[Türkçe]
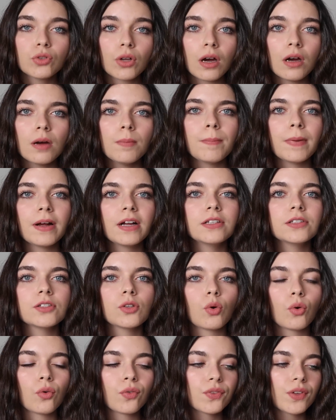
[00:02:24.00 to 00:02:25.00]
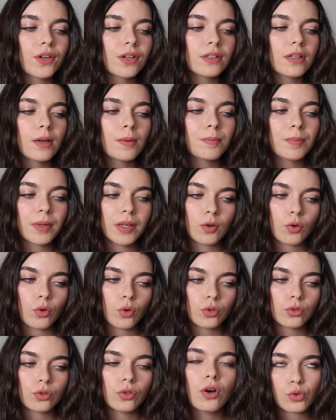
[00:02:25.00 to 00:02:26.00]
Bu da bence onlardan biri
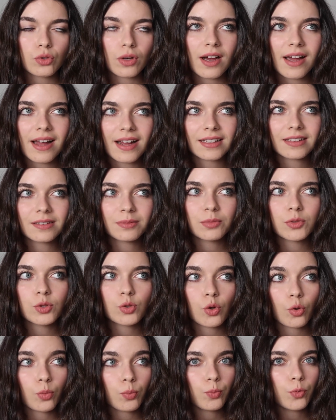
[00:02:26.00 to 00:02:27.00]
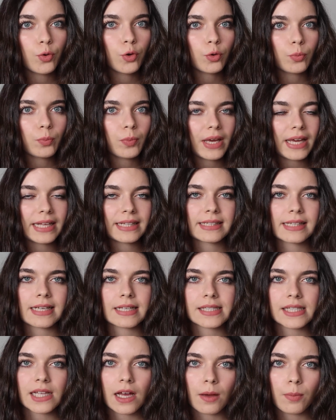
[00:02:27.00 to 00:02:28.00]
oldu. Hayatımda çok büyük bir
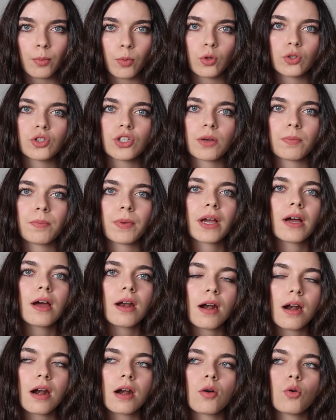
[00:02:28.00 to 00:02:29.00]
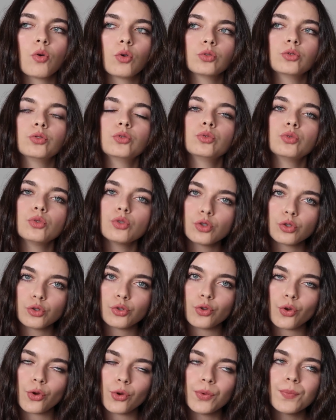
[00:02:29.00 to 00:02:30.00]
etkiye sahip olacak bir karar olduğunu
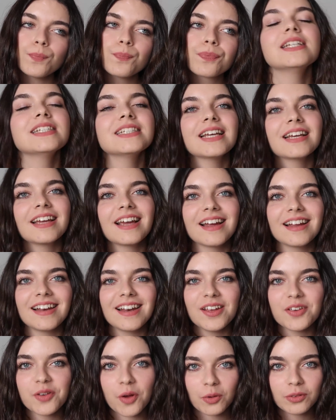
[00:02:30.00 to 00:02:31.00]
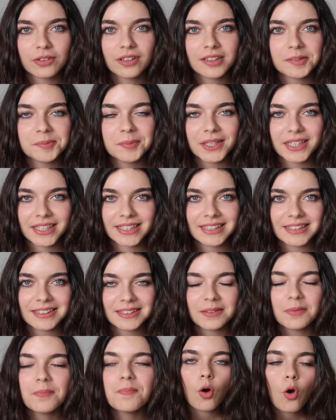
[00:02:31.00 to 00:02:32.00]
düşünüyorum. Şekerle yollarımı
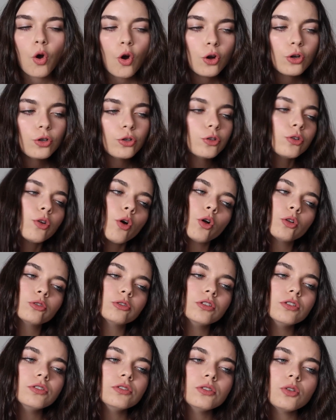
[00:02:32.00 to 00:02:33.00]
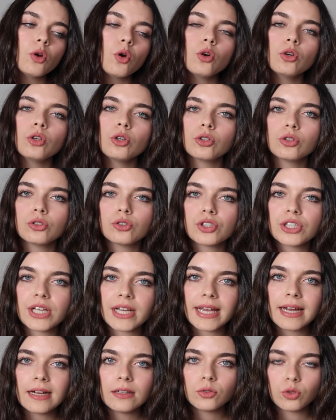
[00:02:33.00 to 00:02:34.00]
ayırdım. 10 gün oldu. 10 gündür
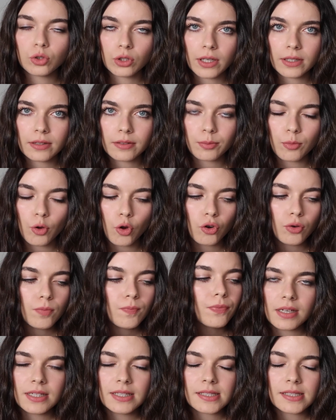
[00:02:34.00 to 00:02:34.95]
şeker tüketmiyorum.